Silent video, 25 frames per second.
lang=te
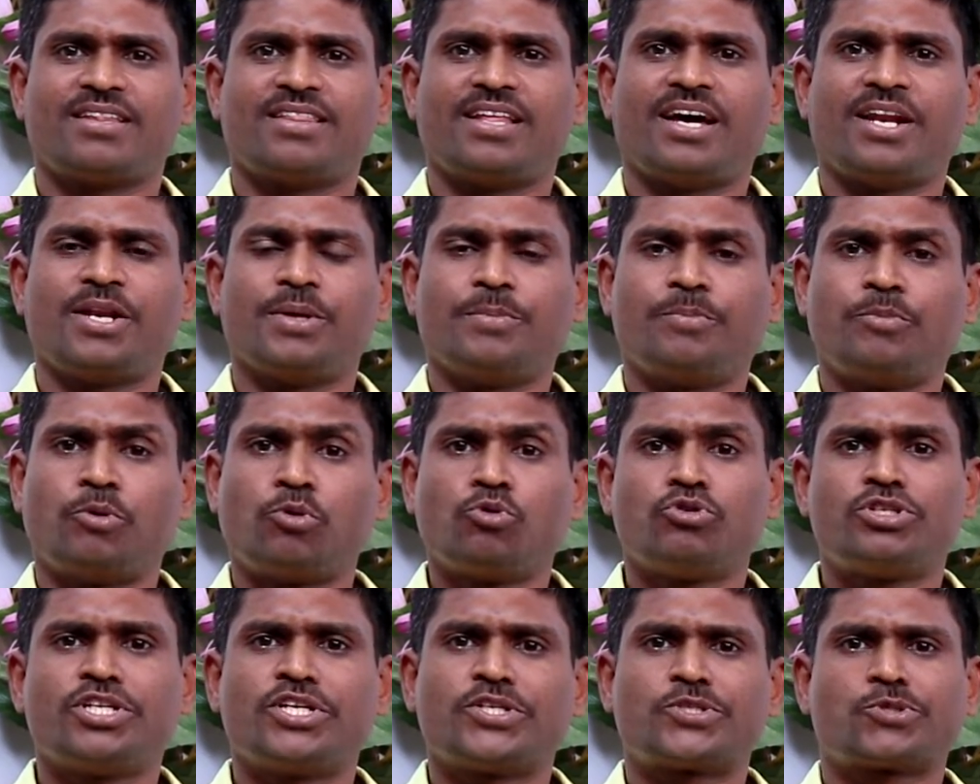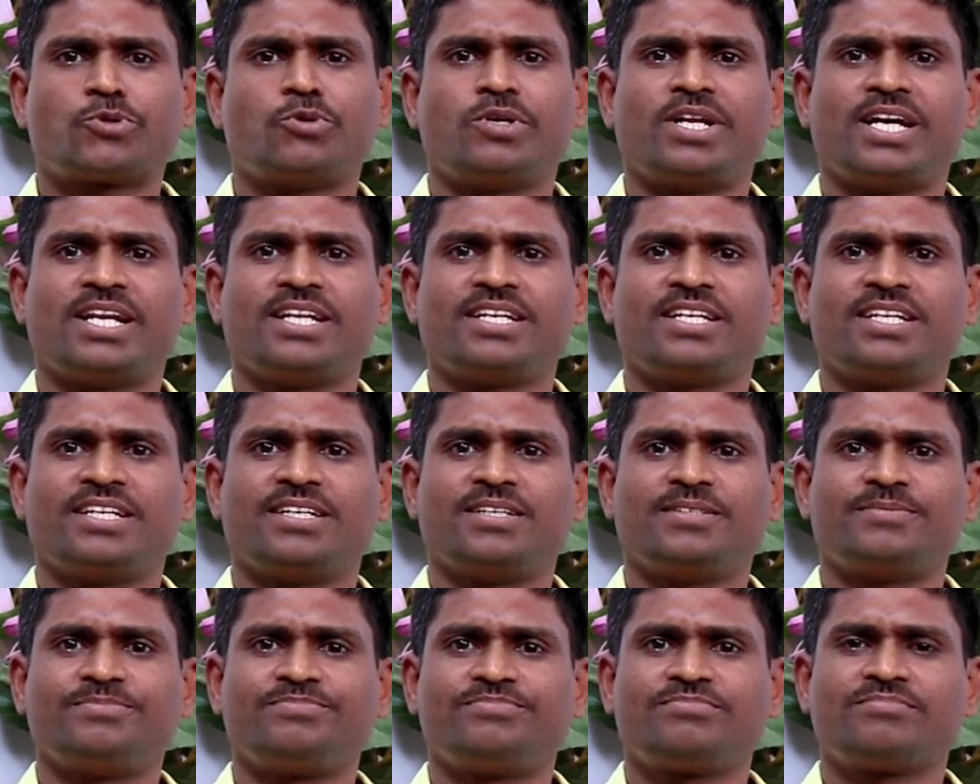దాన్ని ప్రూవ్ చేసుకోవడానికి
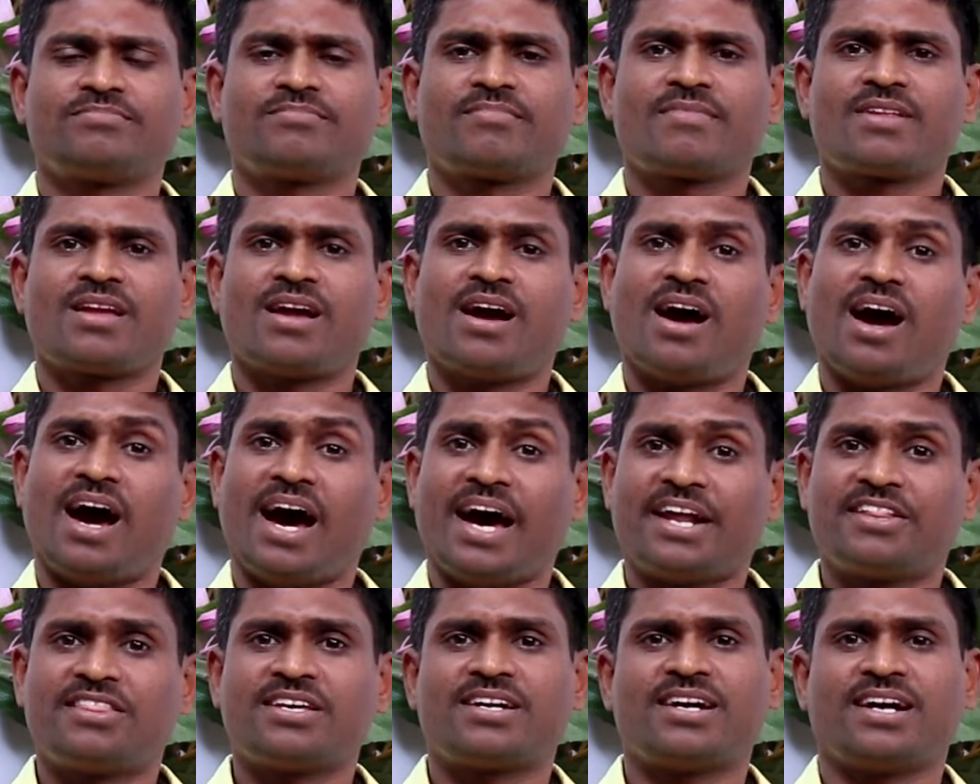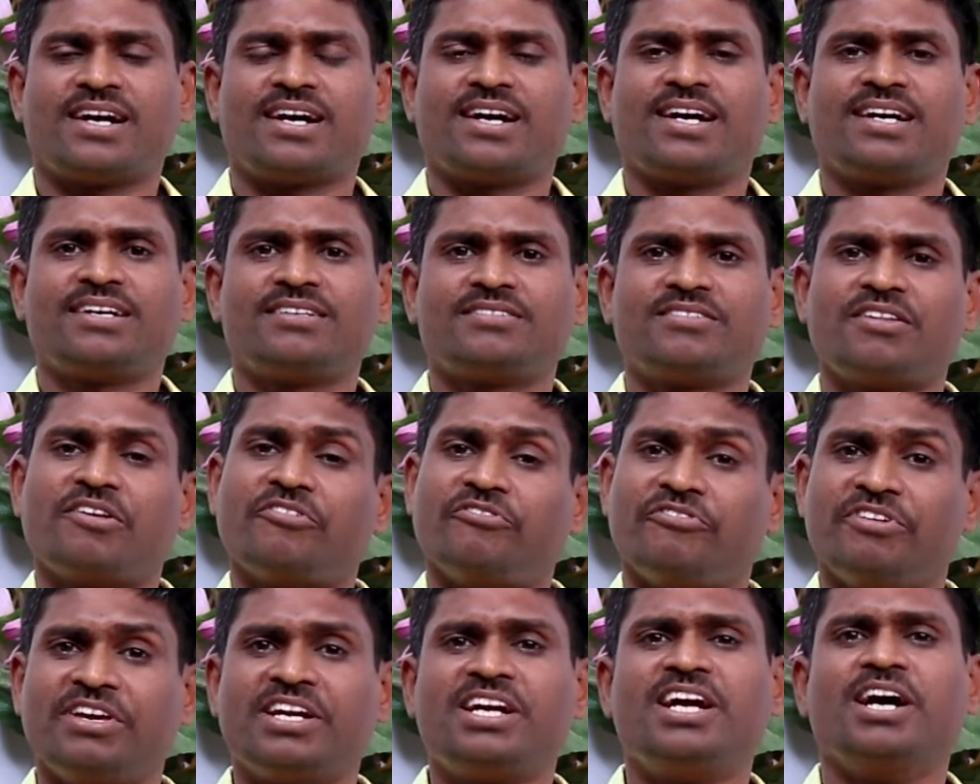ఆర్థికంగా
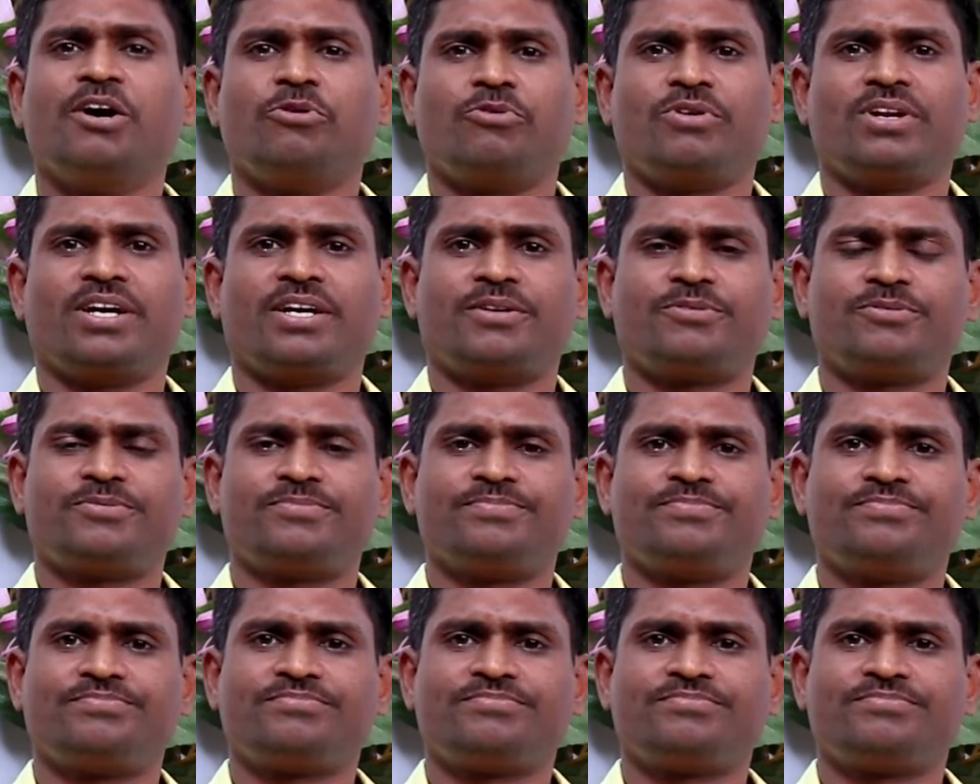వీక్గా ఉన్నారు